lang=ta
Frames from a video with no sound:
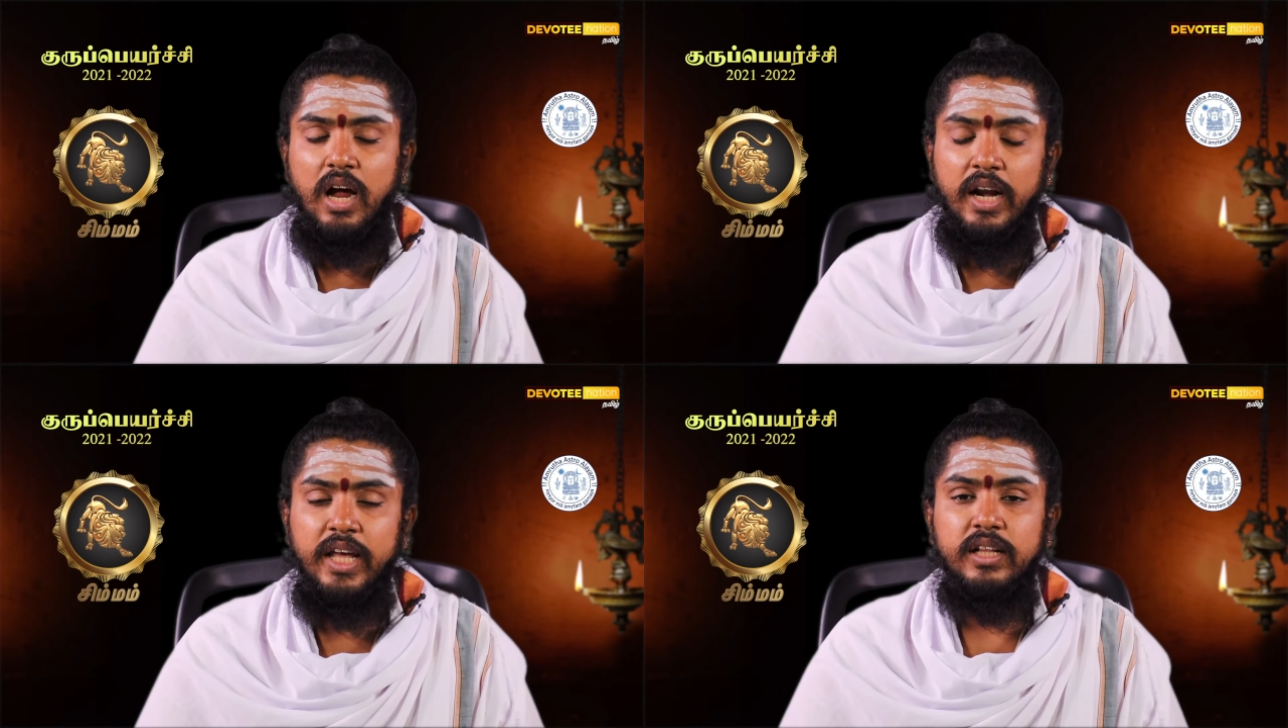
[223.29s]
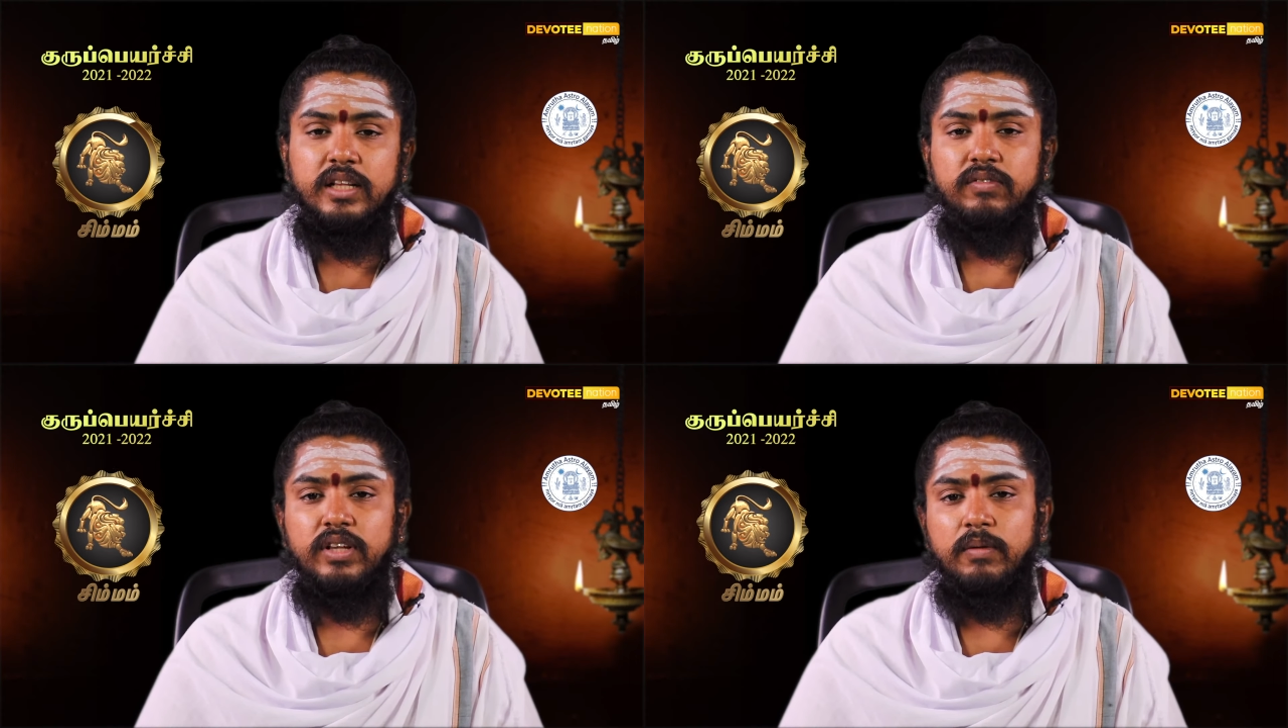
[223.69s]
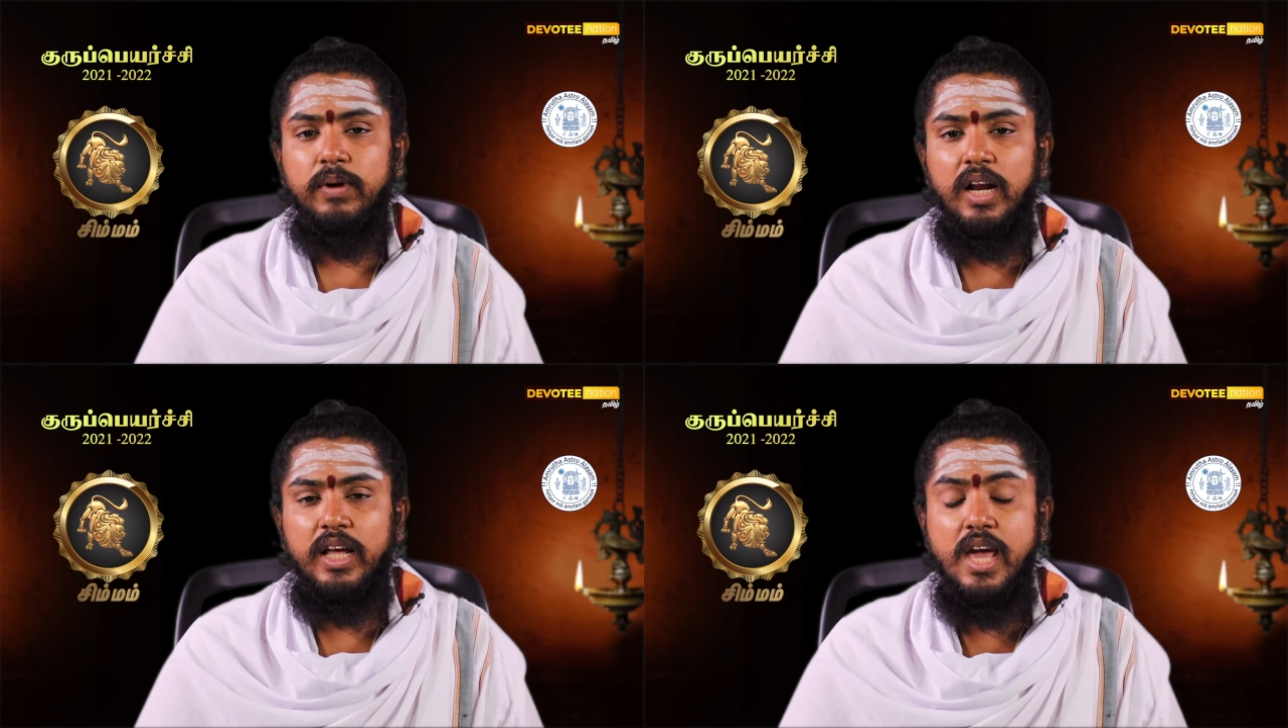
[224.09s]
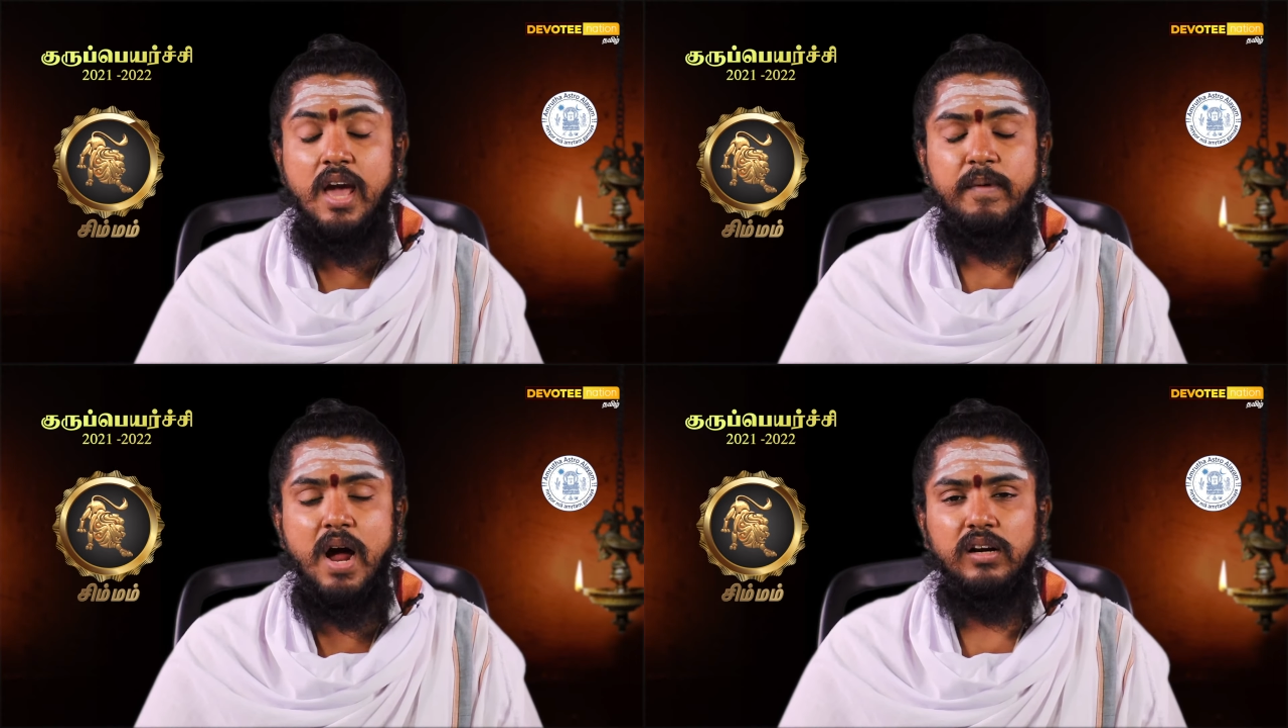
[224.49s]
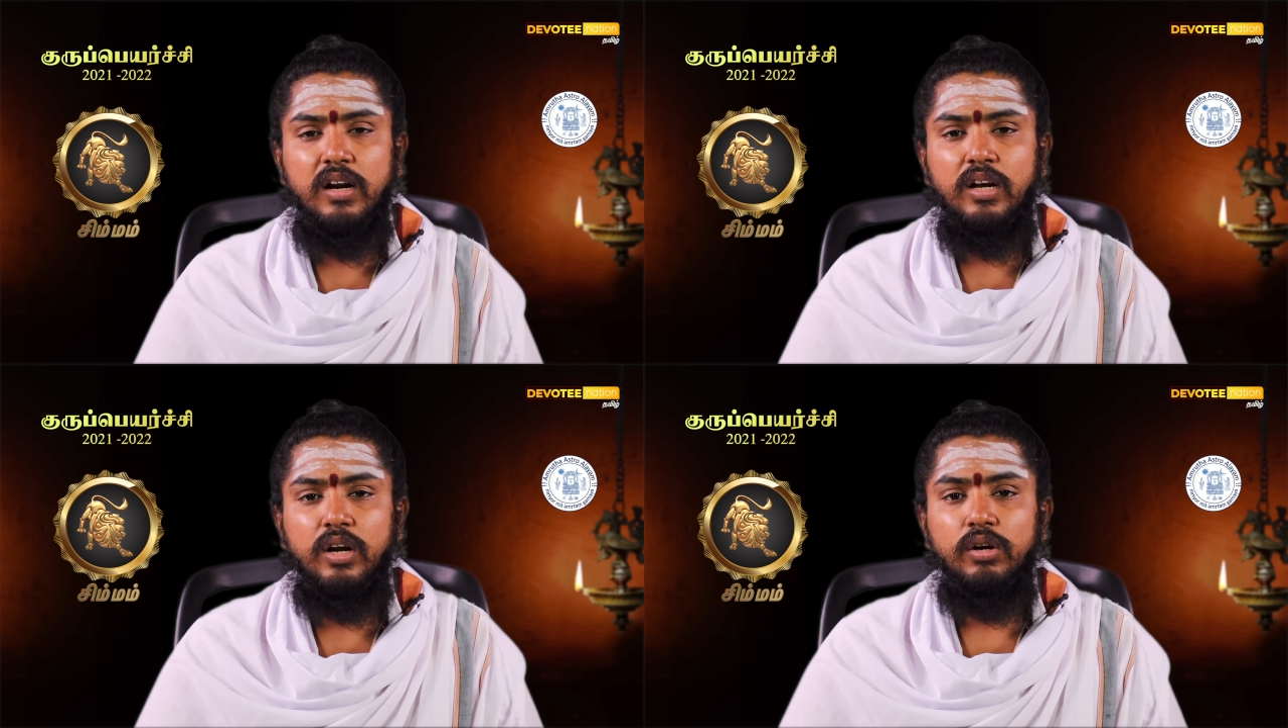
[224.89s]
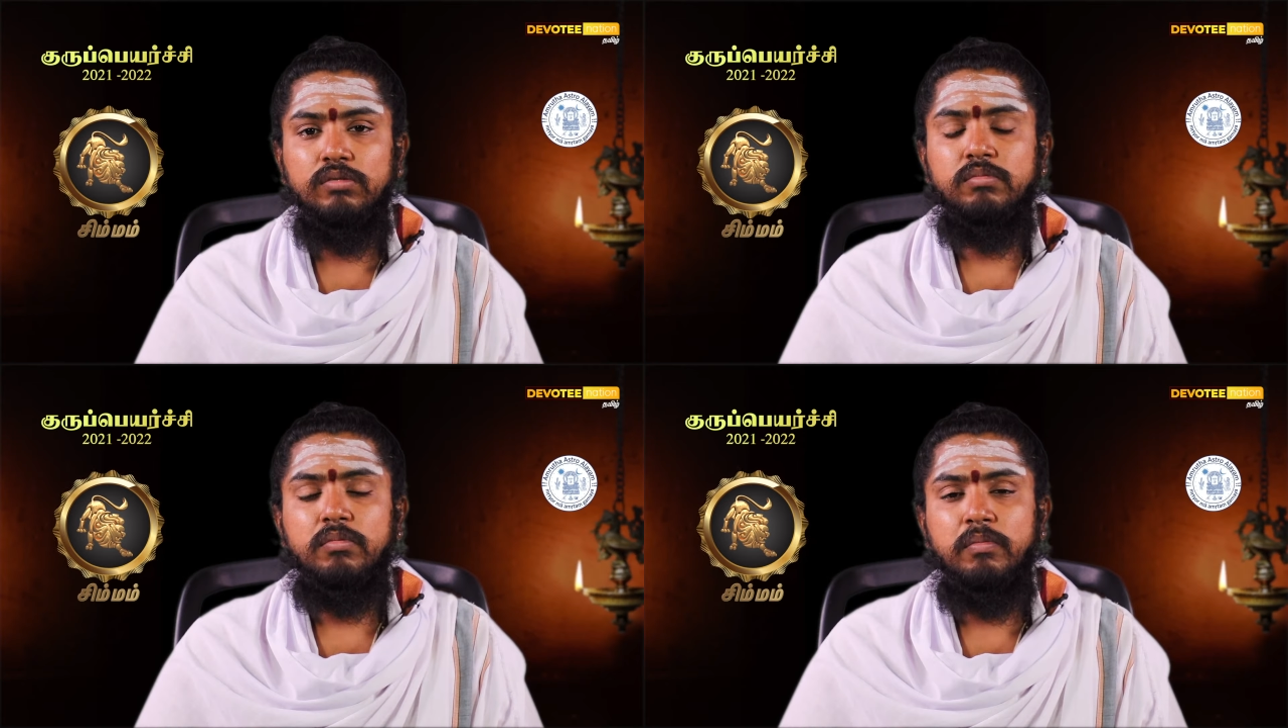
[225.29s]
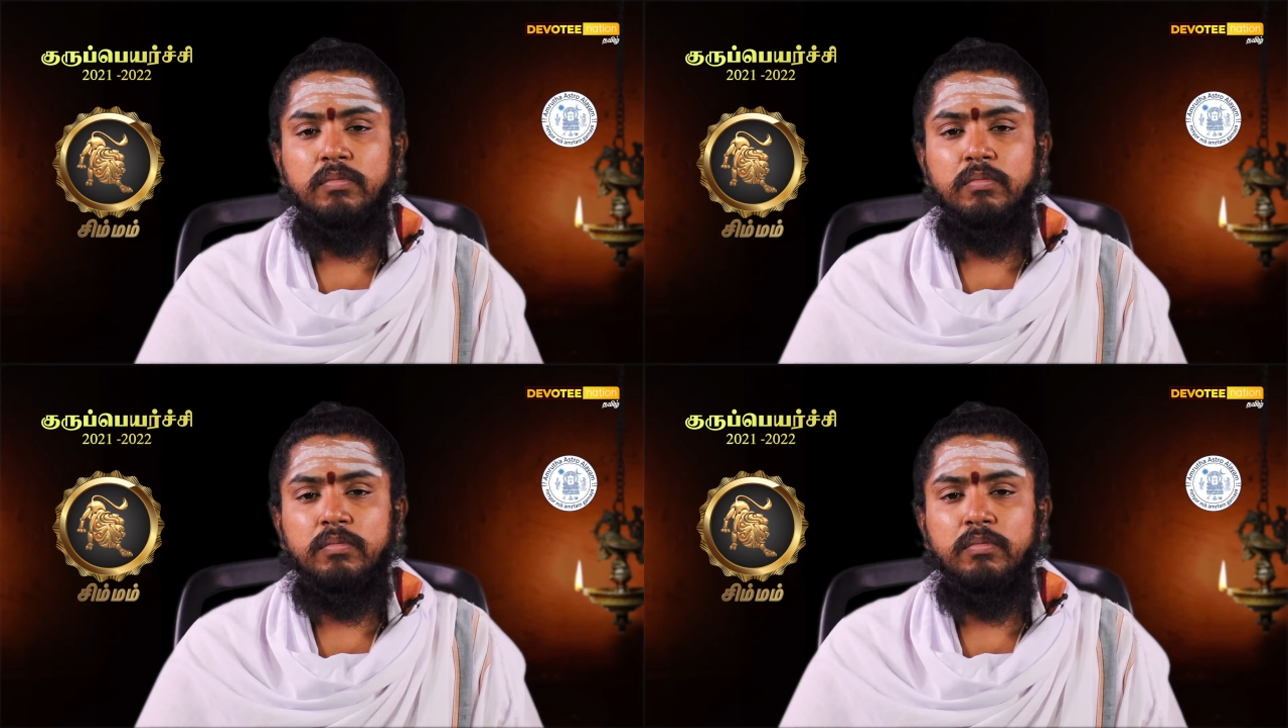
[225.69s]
அனைத்து விதமான ஏமாற்றங்களும்